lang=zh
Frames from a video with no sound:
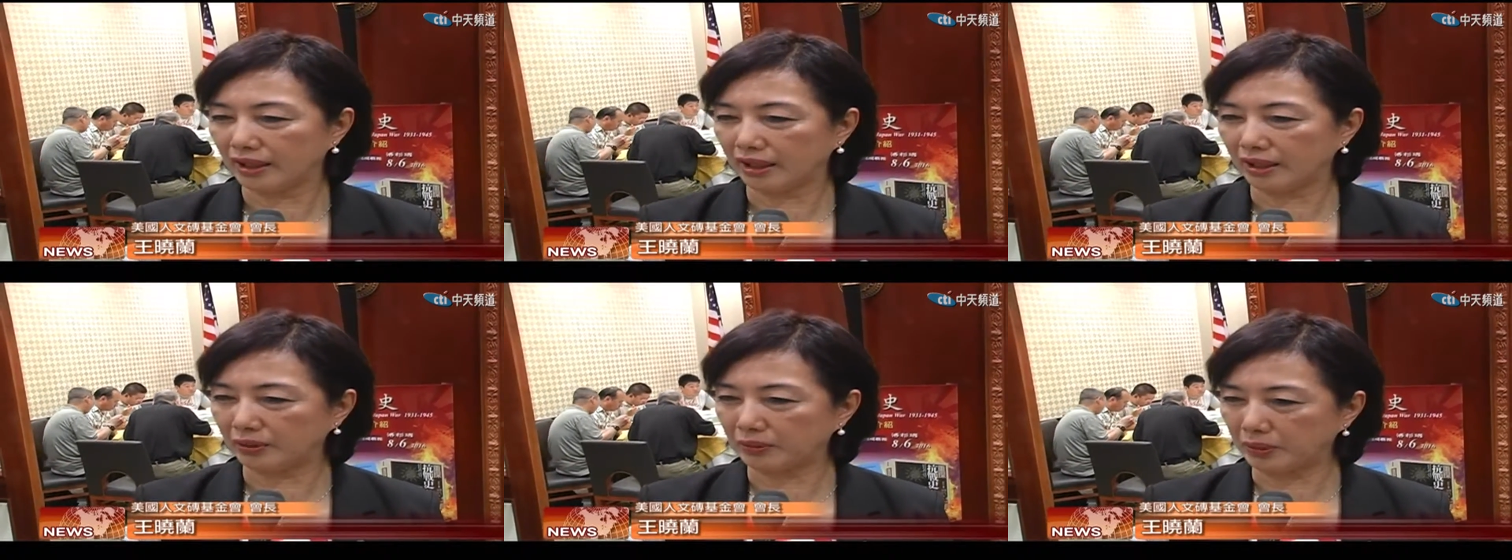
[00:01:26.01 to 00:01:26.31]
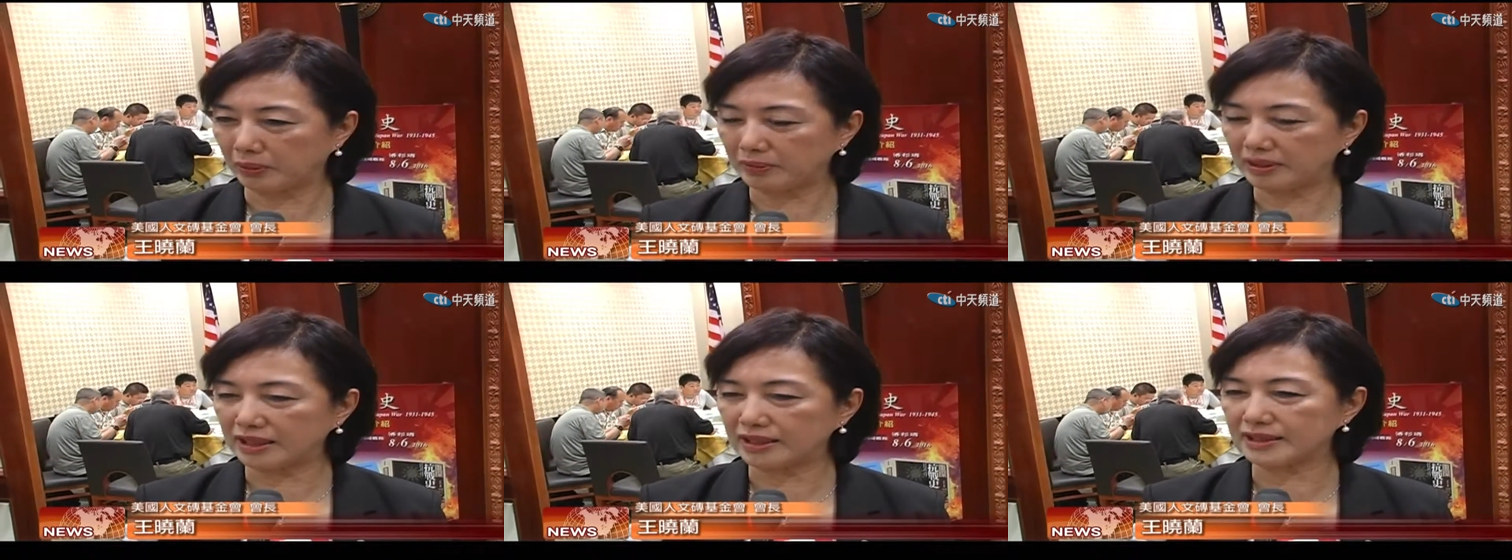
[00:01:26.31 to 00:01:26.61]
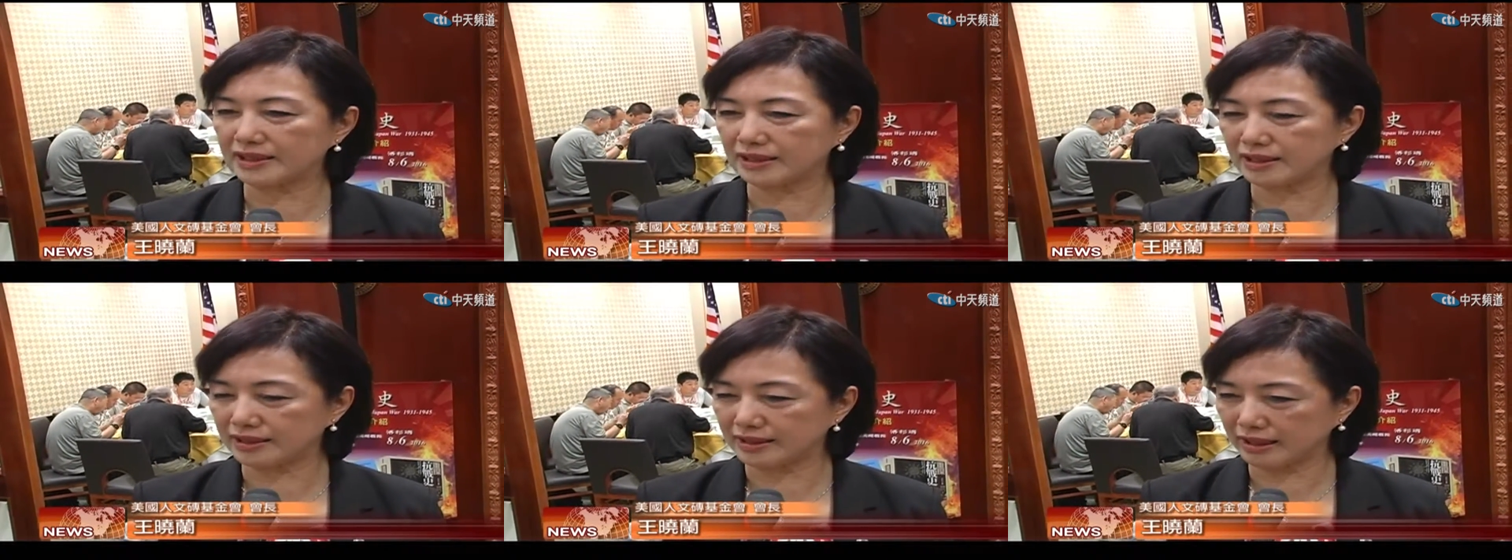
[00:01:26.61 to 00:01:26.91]
呃，我们的
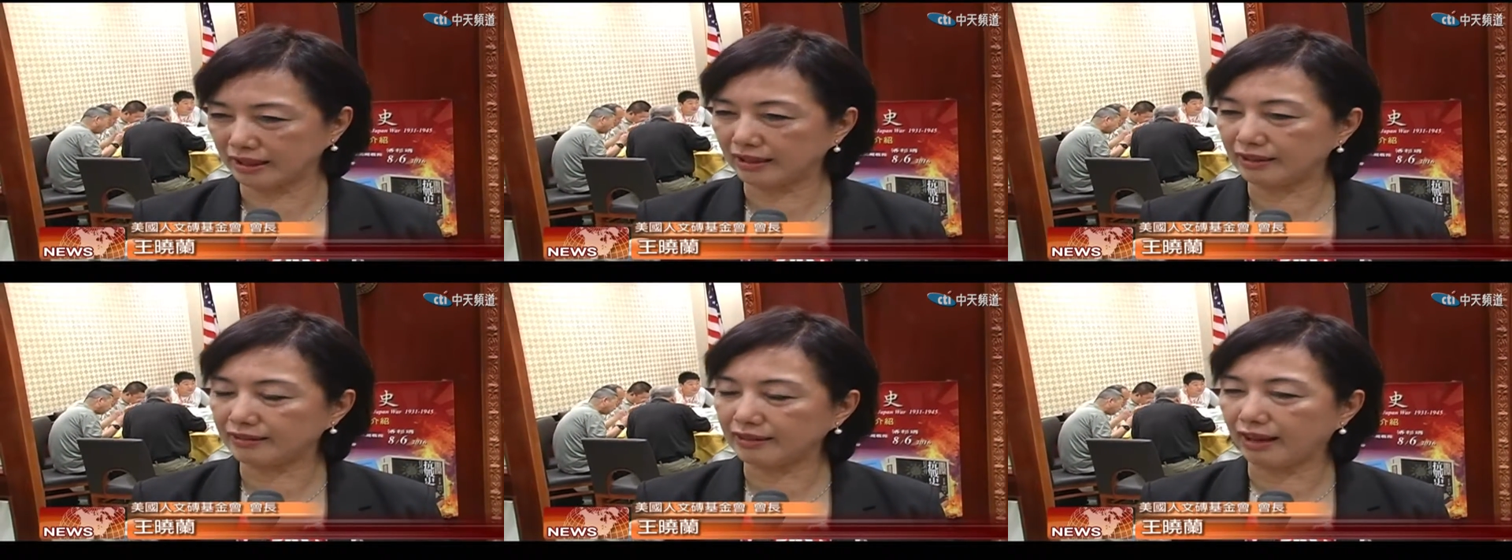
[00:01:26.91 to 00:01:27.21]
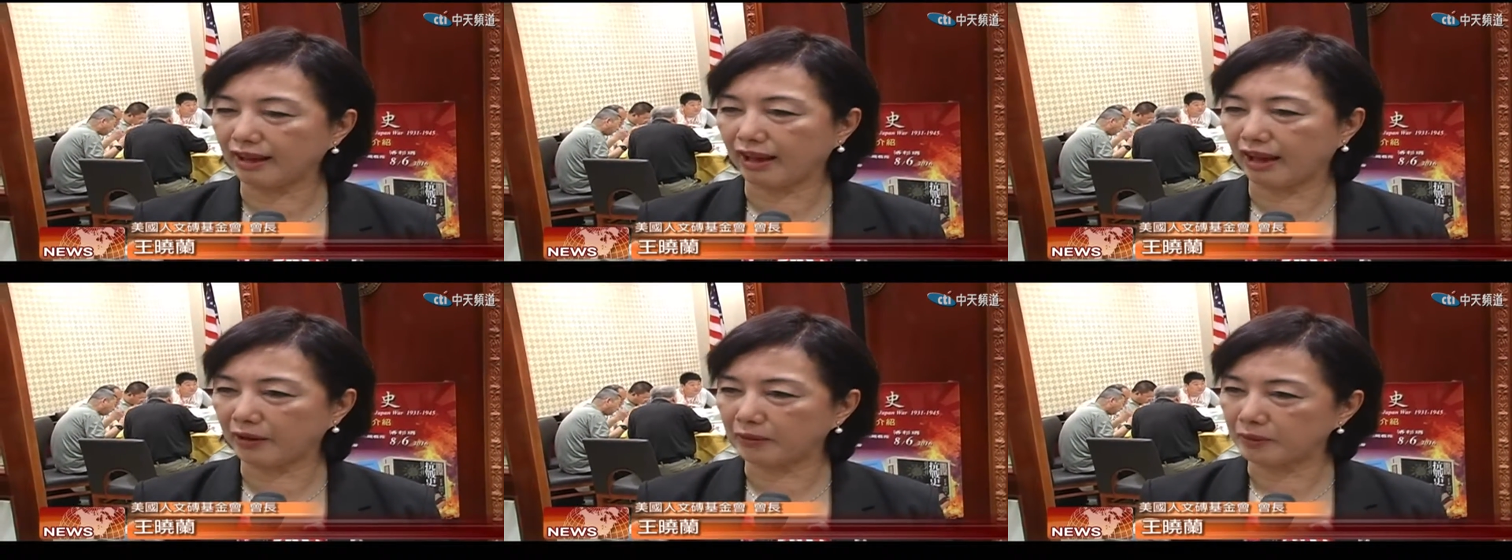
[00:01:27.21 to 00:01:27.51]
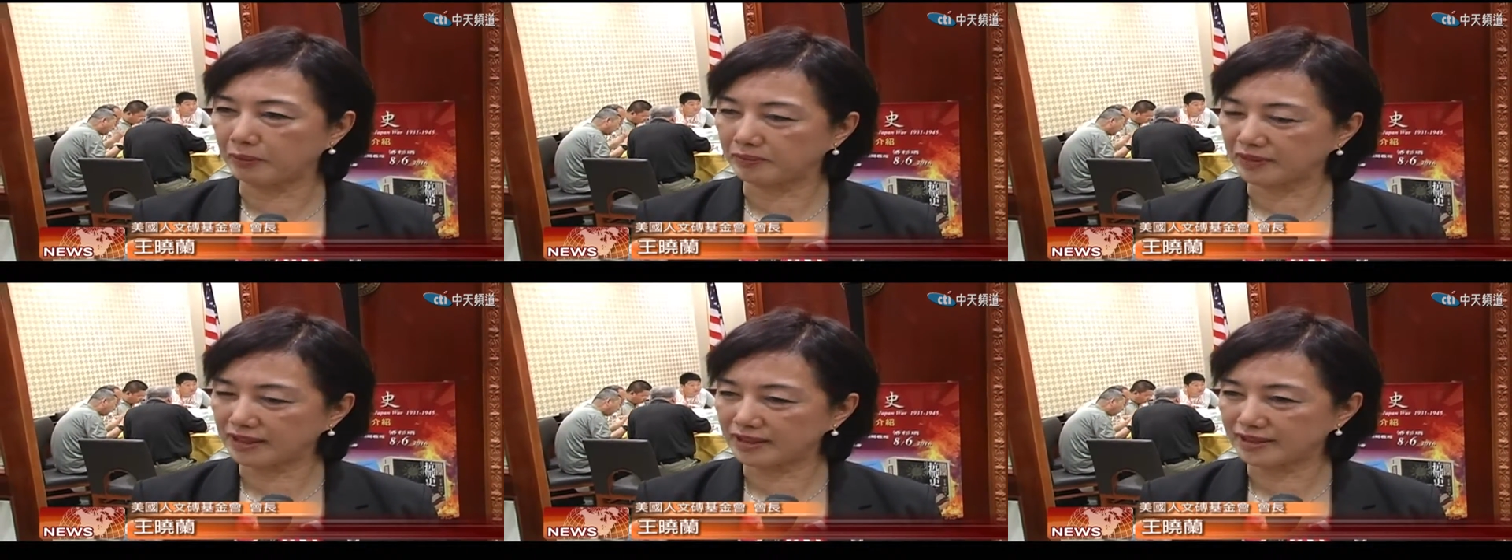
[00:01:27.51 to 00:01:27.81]
这一代还
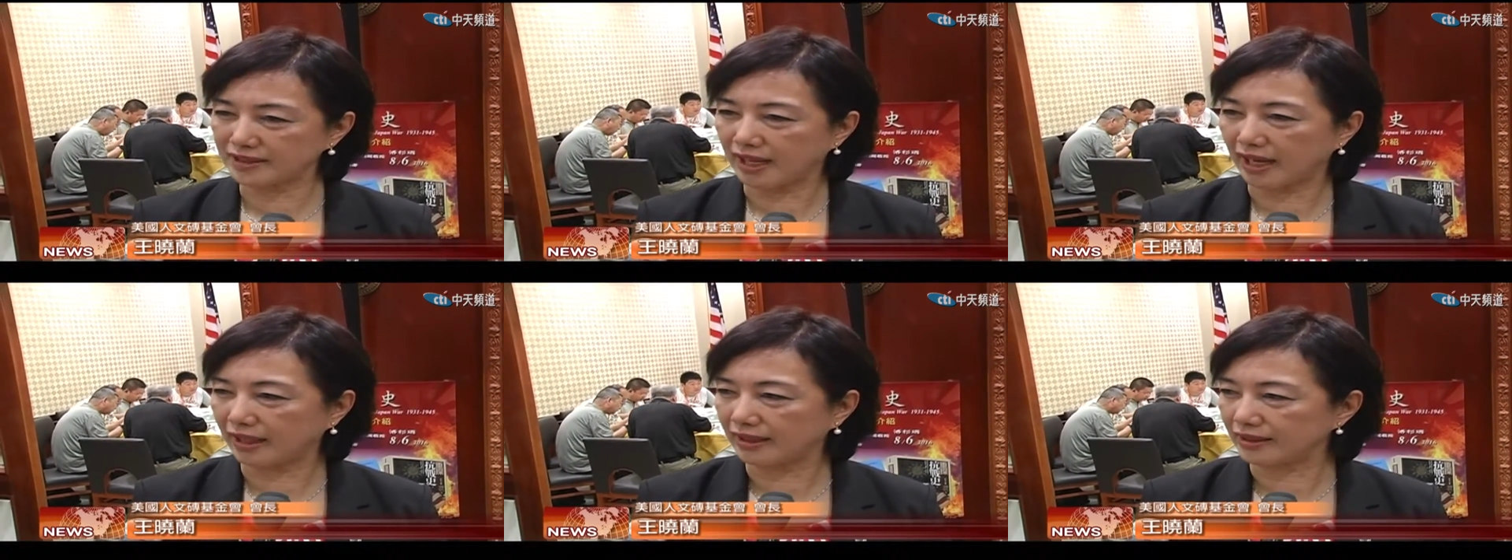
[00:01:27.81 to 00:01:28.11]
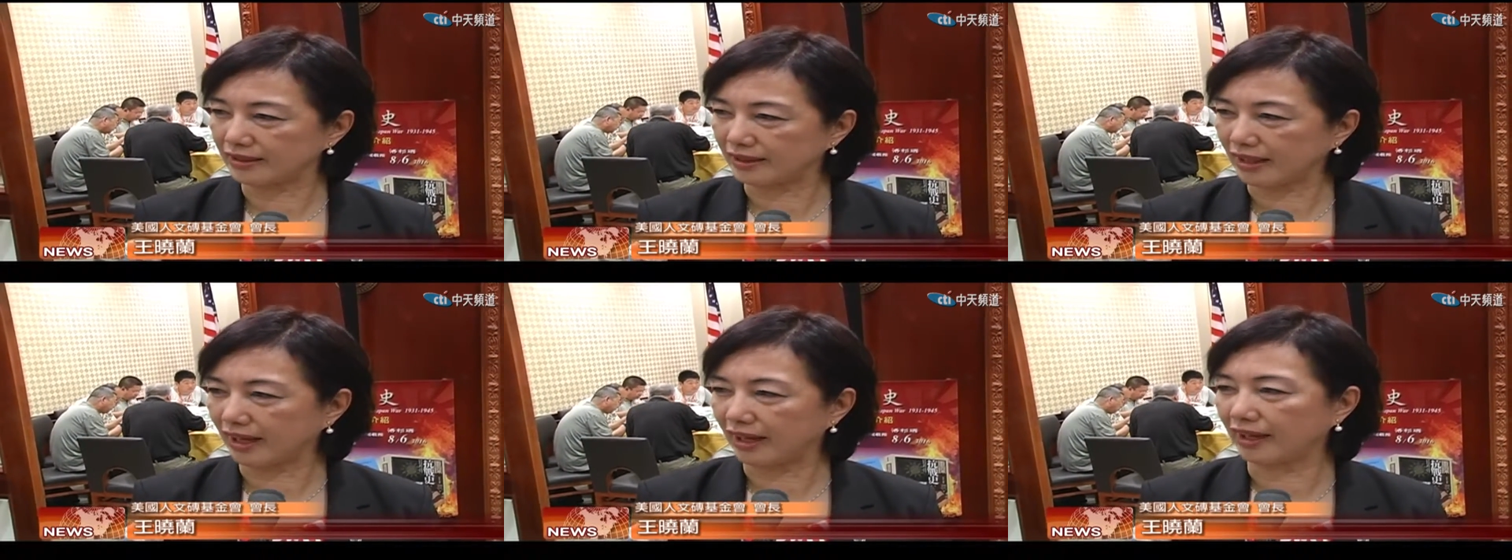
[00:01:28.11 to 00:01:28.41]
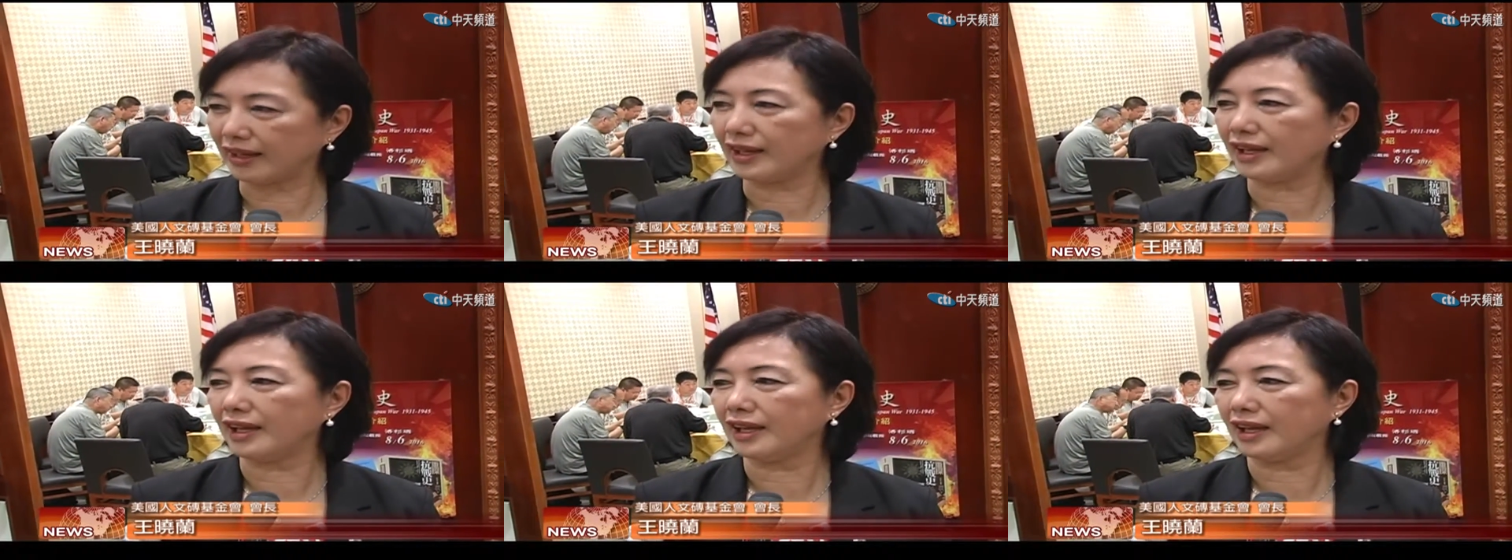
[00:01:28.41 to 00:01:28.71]
有我们的下一
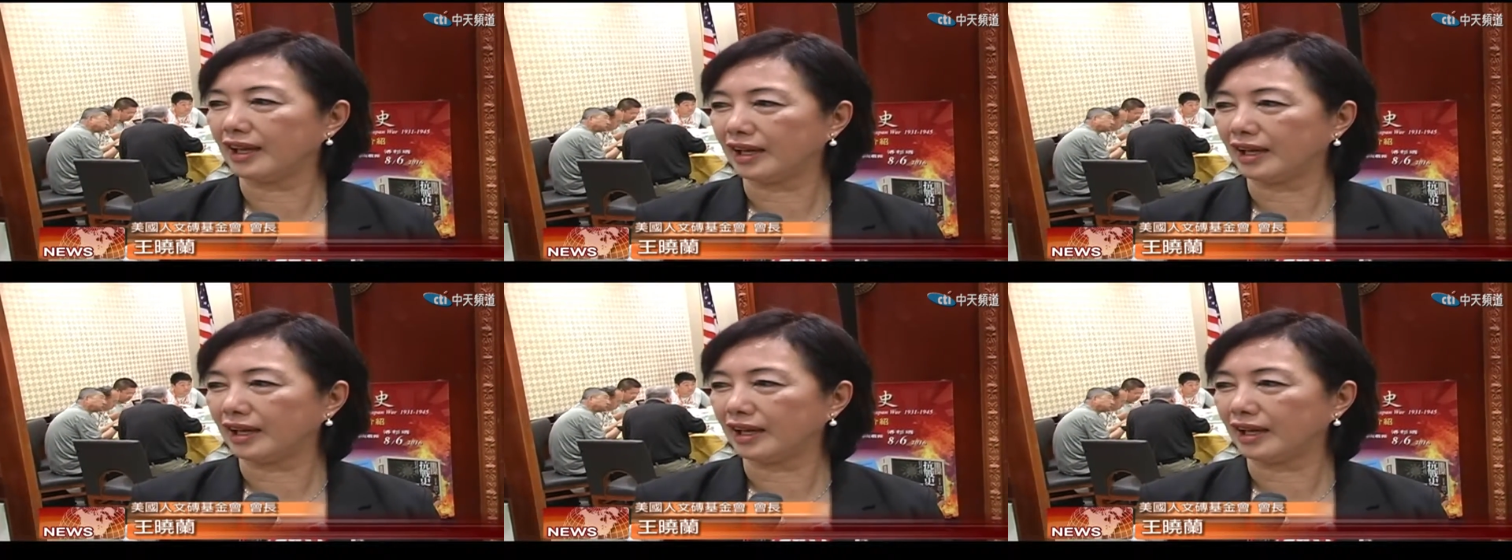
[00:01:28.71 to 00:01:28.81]
代，